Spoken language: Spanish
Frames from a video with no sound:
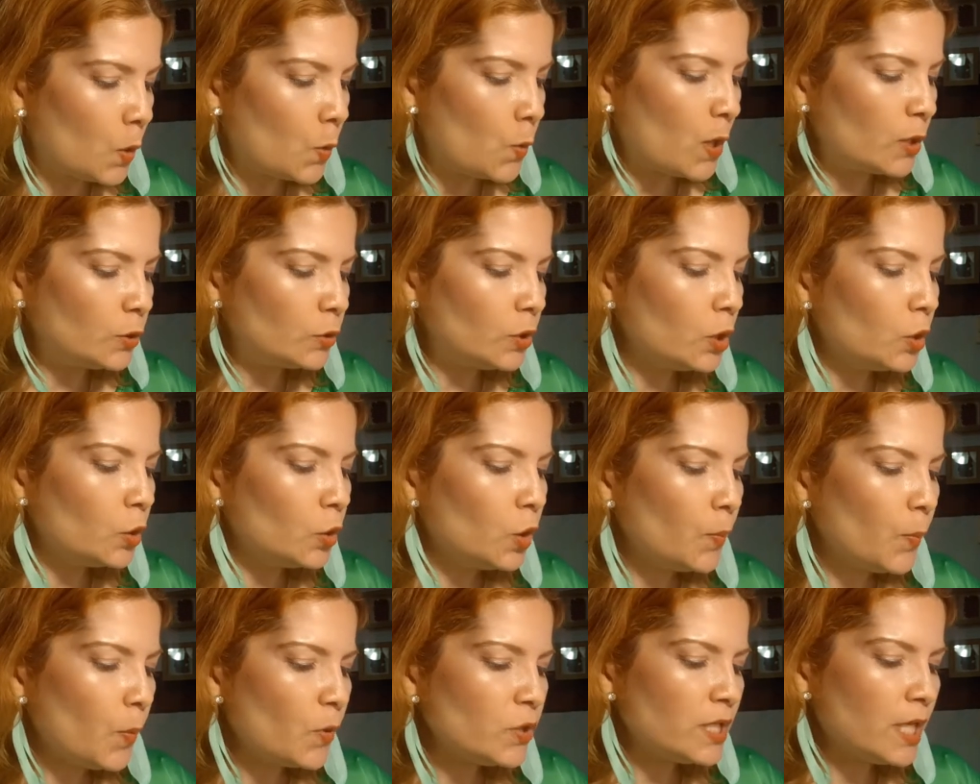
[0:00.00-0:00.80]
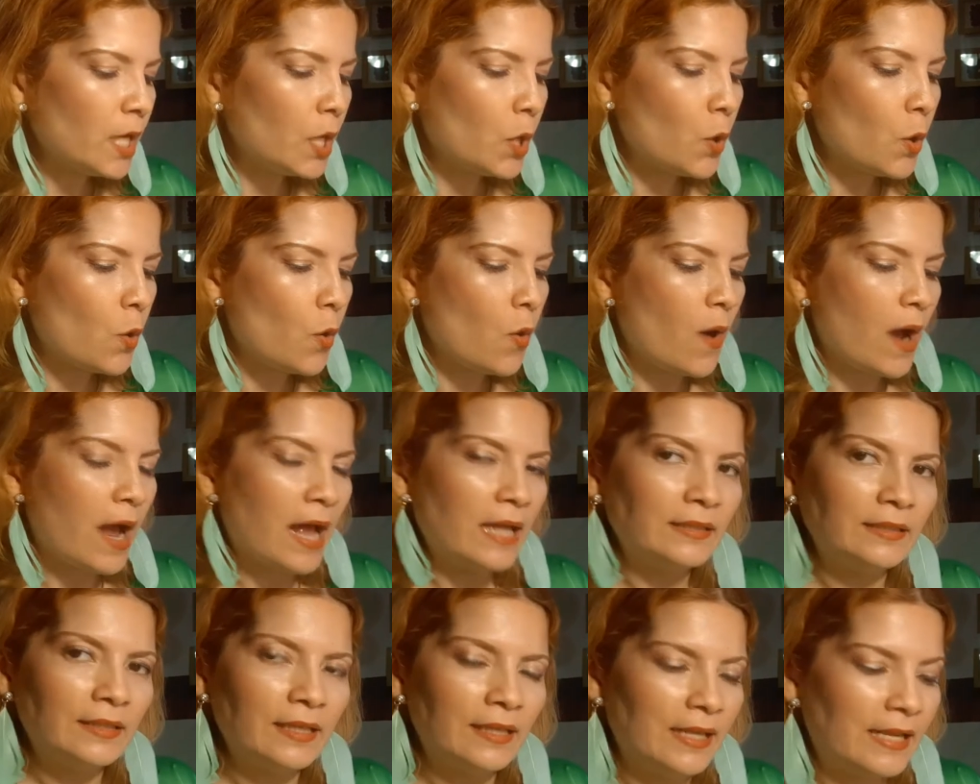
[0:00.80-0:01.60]
Cuando el grupo llegó
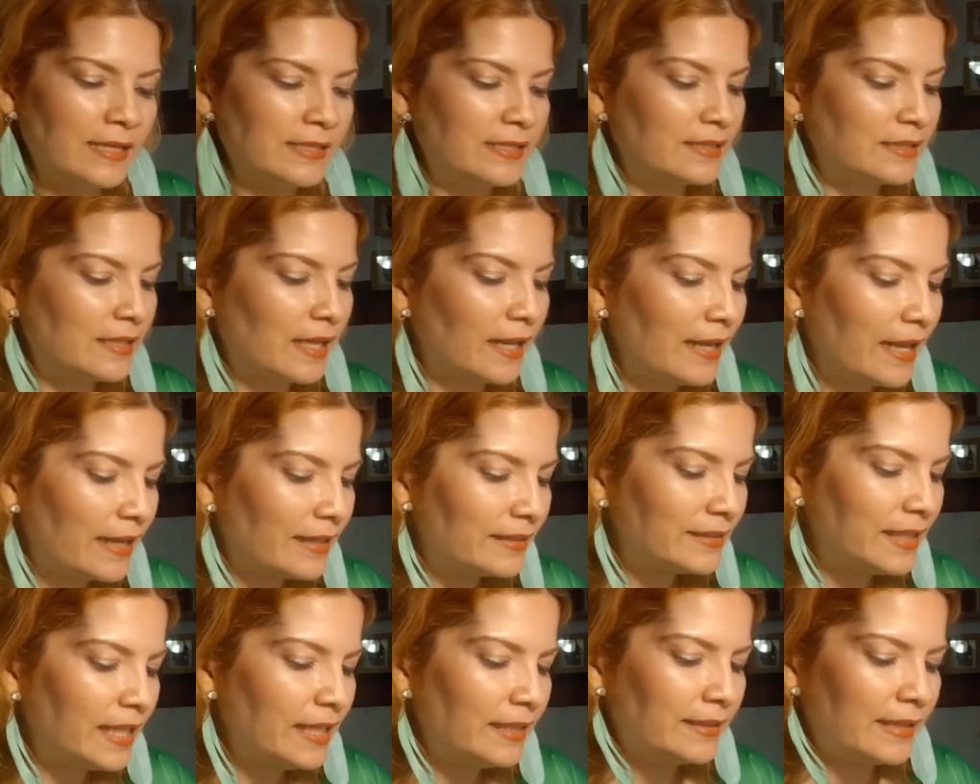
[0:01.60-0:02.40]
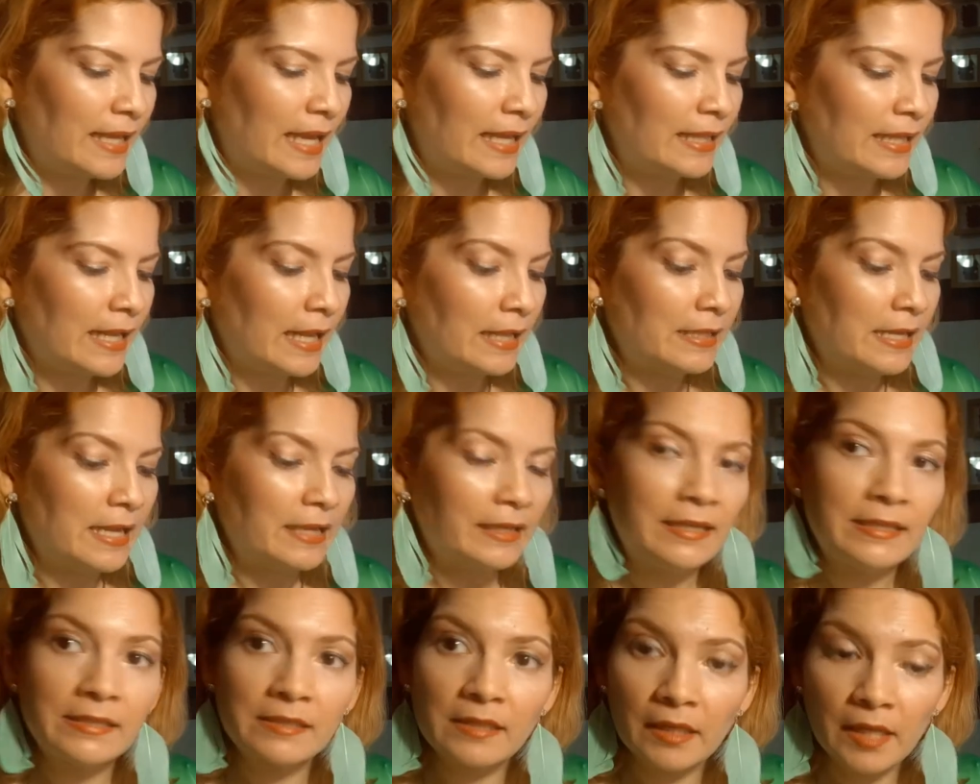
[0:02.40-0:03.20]
ante la estalactita La
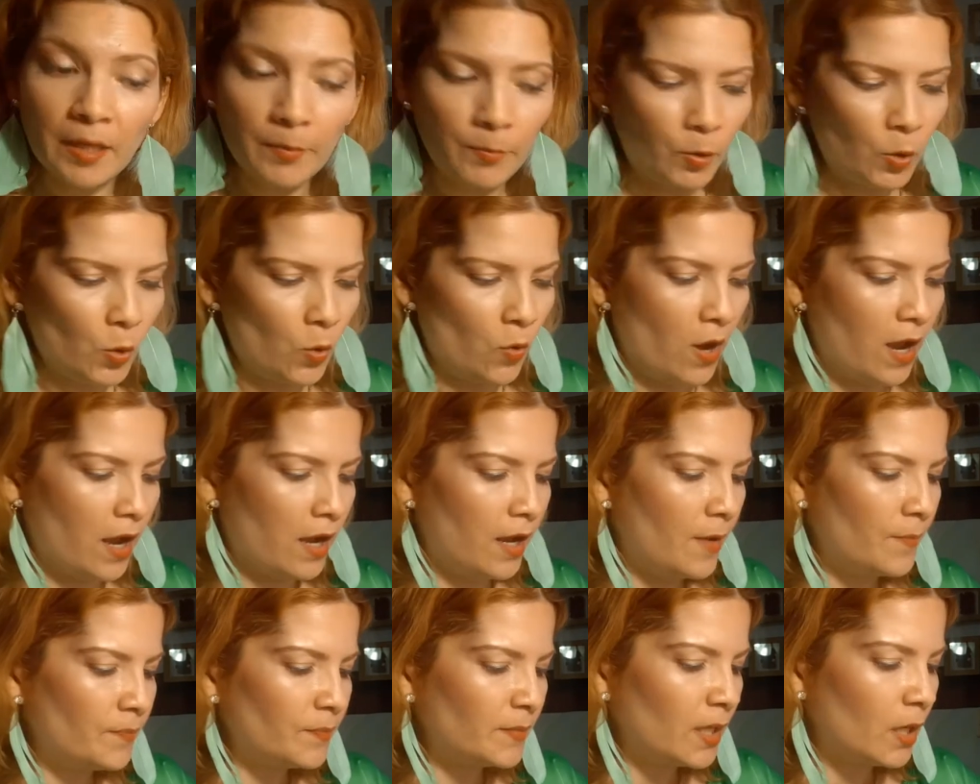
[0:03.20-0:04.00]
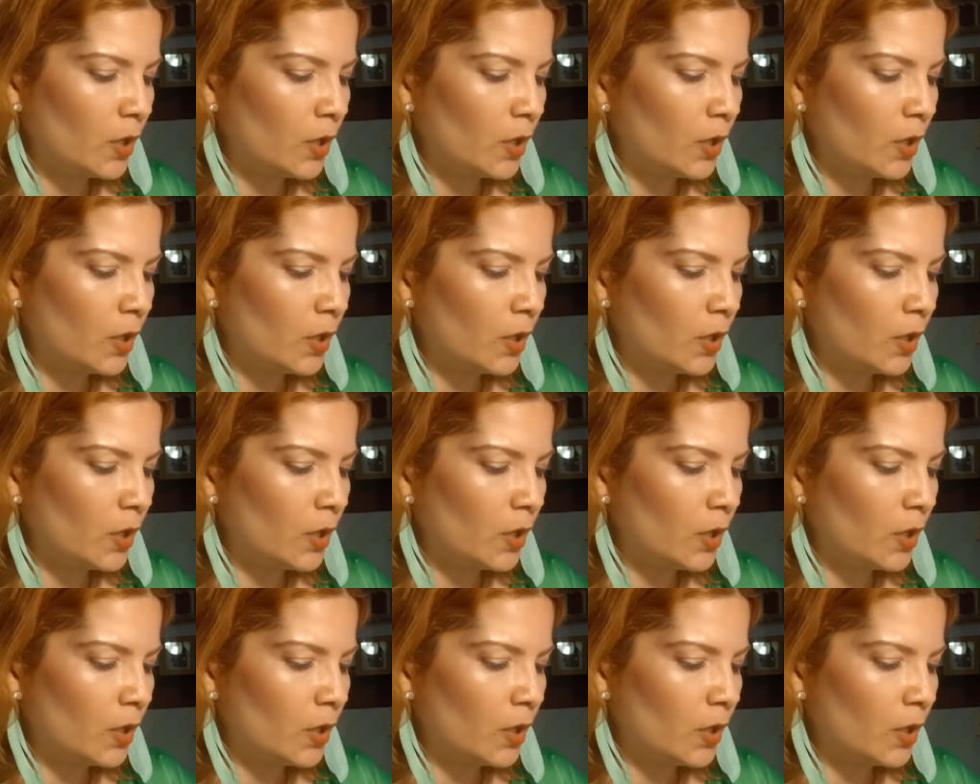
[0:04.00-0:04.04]
nariz de la bruja,